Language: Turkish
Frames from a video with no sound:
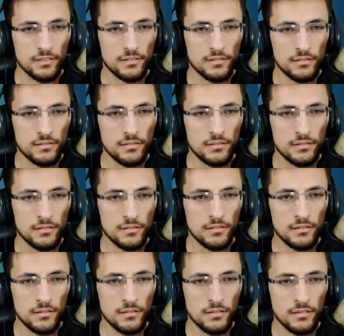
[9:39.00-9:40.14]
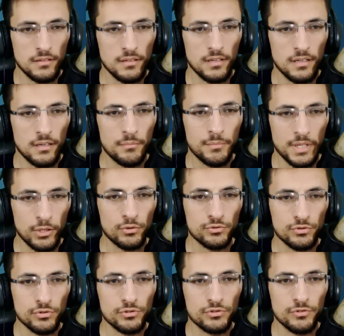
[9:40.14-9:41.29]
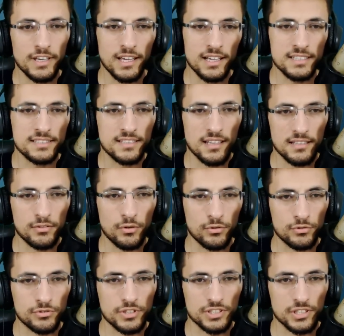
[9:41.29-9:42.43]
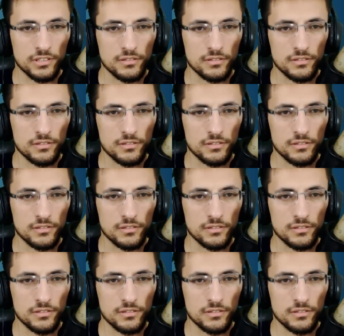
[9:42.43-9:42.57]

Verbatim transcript: Hani ok da hani e, minyon sürüsü, minyon veya, sürüsü veya iskelet hani ordusu için.